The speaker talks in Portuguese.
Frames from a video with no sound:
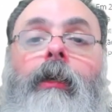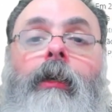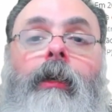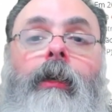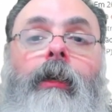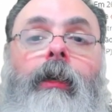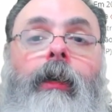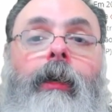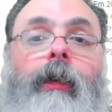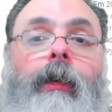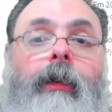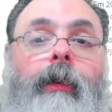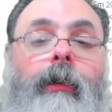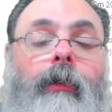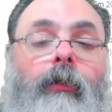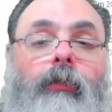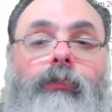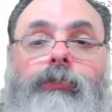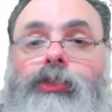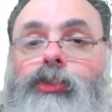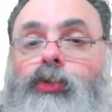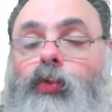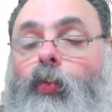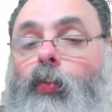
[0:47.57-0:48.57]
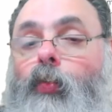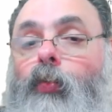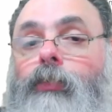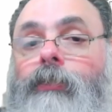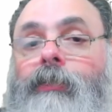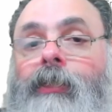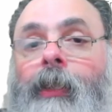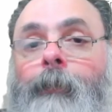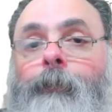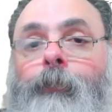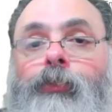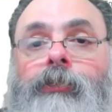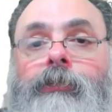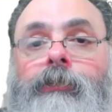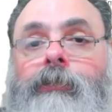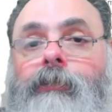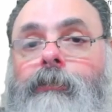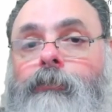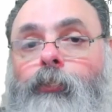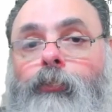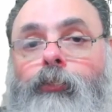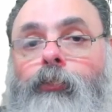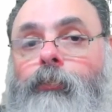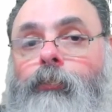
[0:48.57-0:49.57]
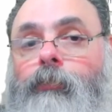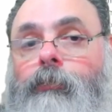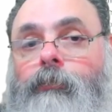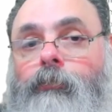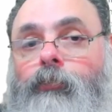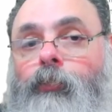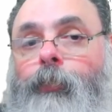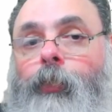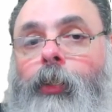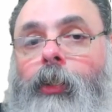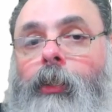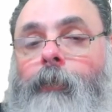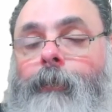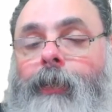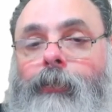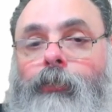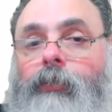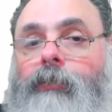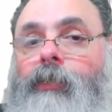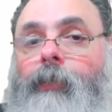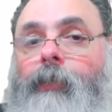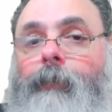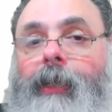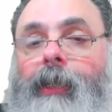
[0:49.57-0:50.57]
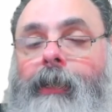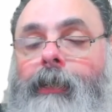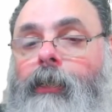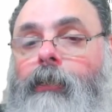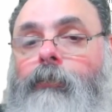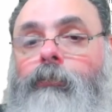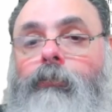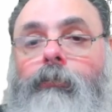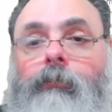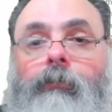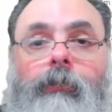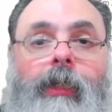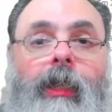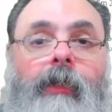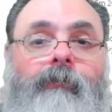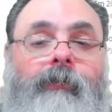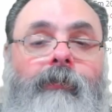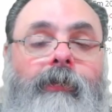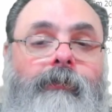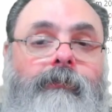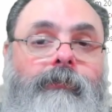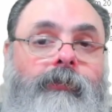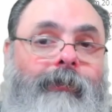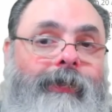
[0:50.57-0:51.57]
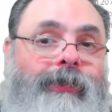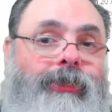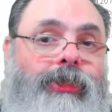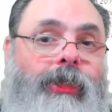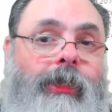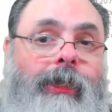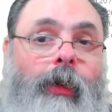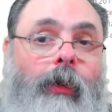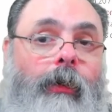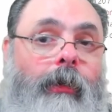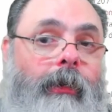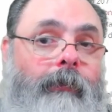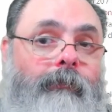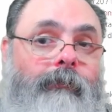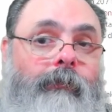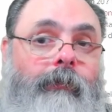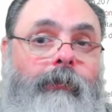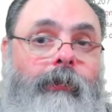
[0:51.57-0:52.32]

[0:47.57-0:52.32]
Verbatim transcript: é, ou seja, o, tempo de, do, do, programador trabalhando, o que, que você vai gerar?